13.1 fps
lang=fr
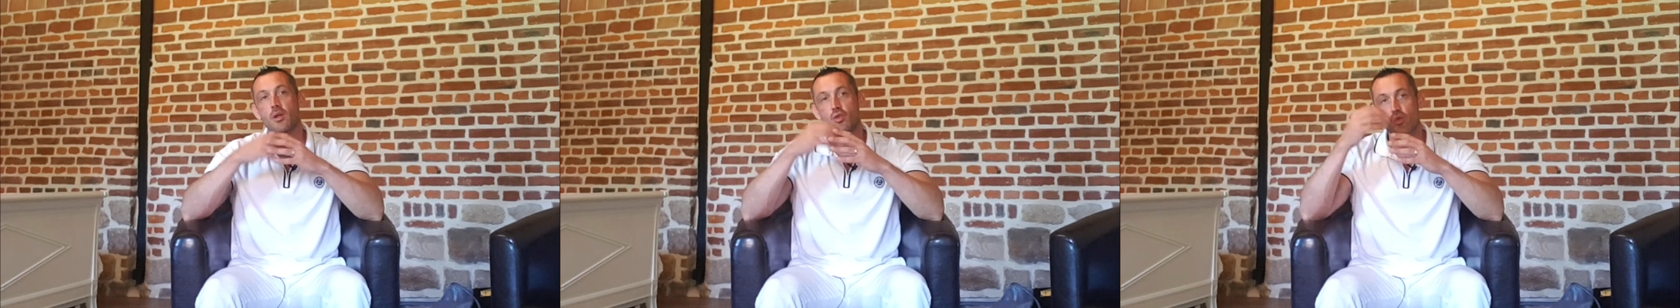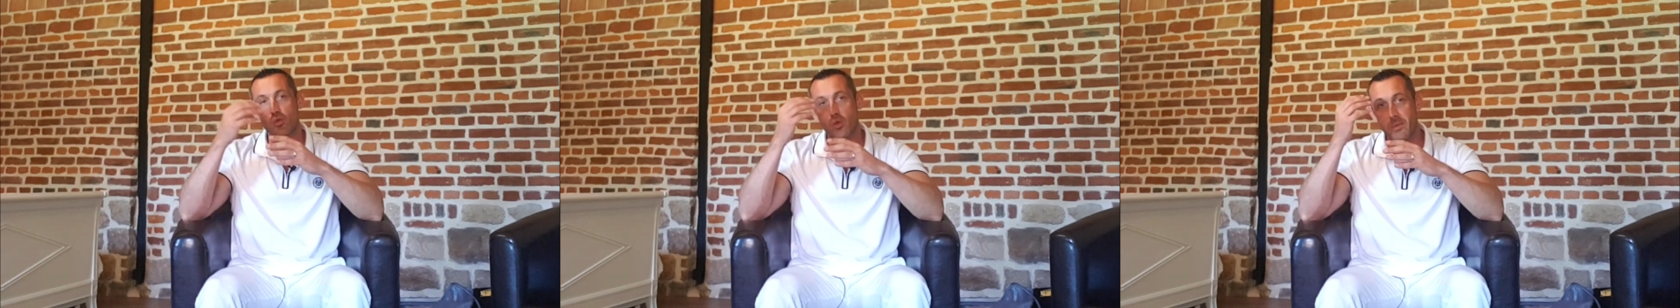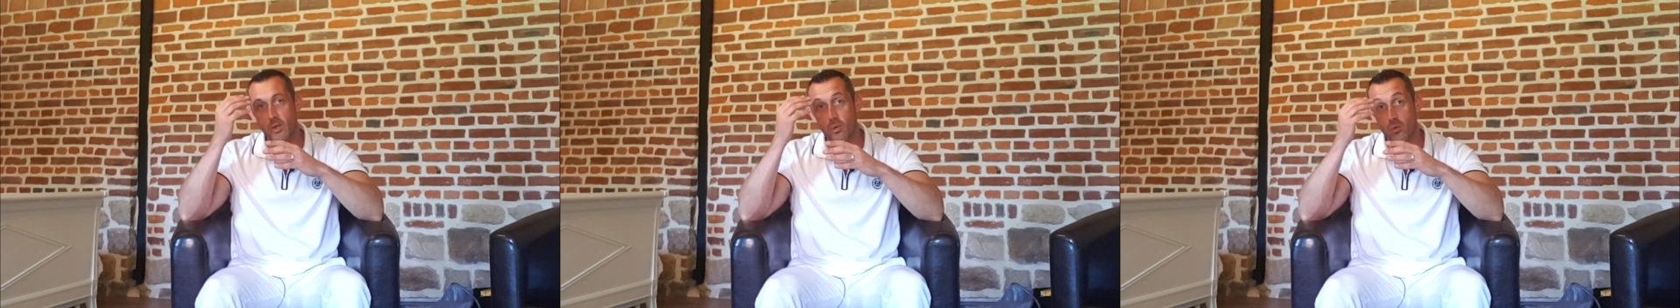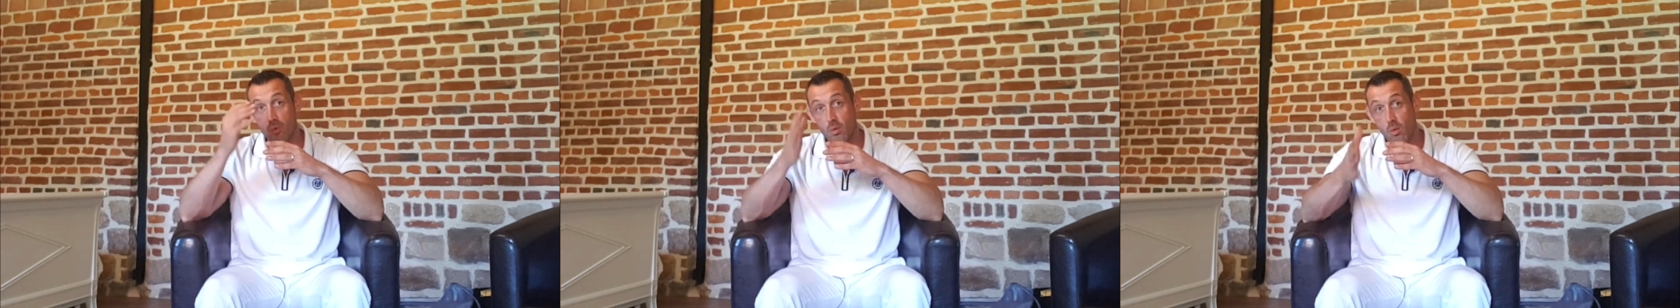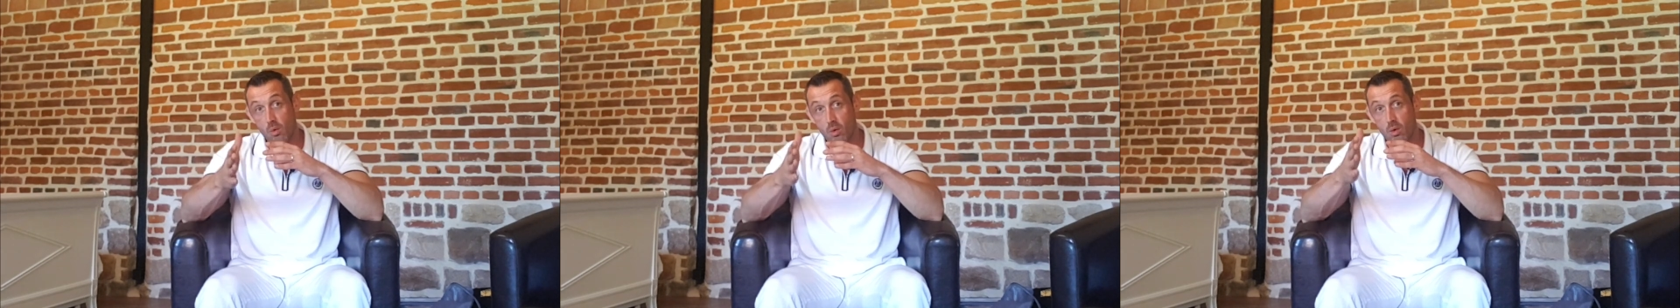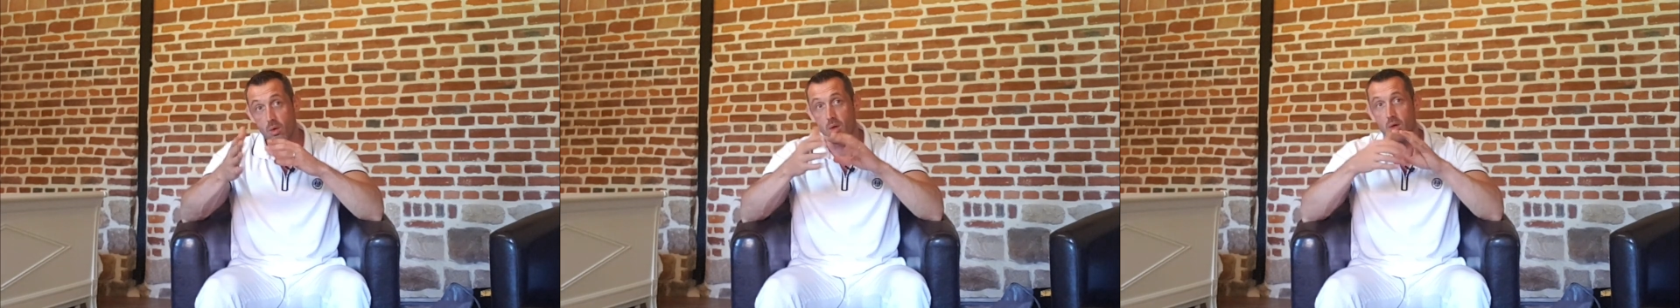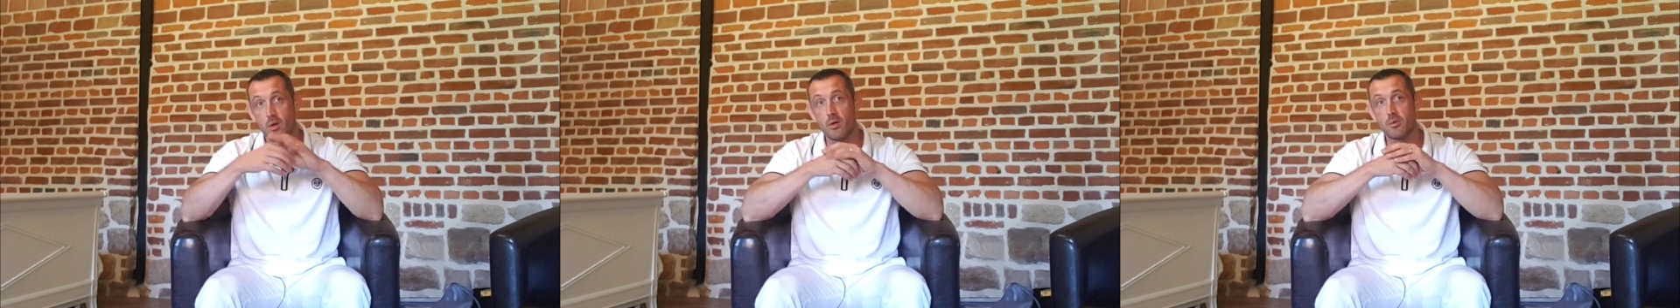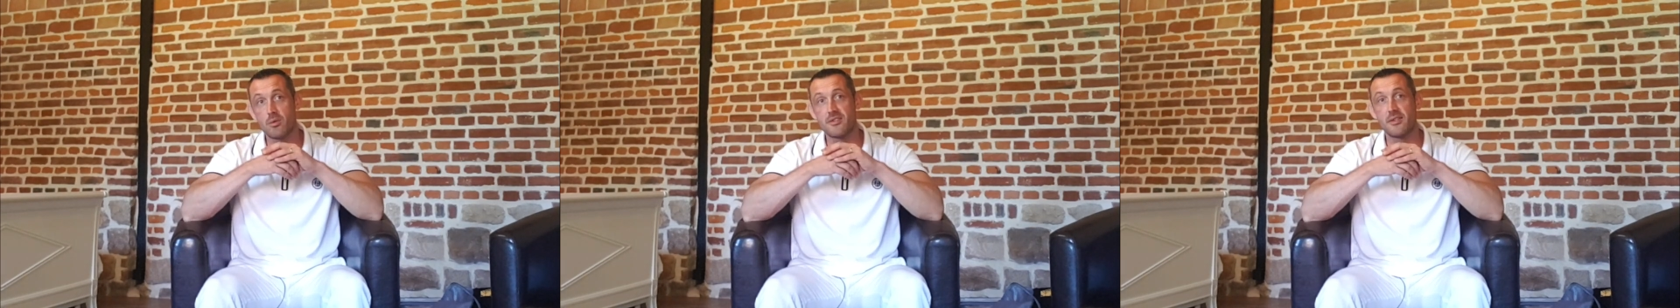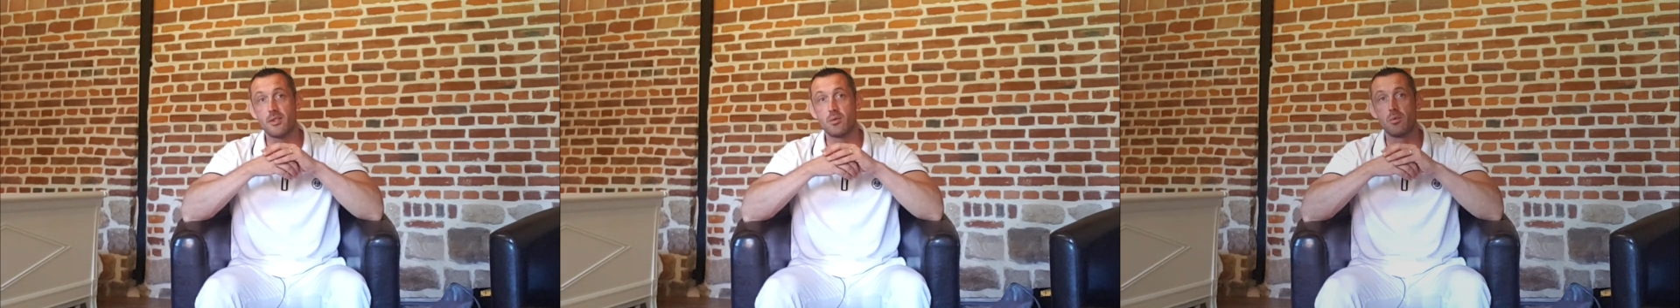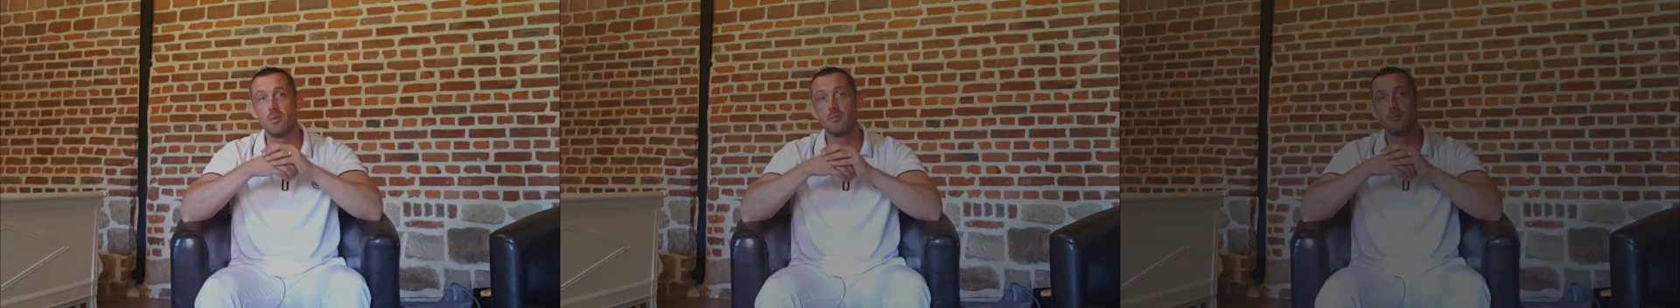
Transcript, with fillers: Je te mets le nom euh, de cette étude.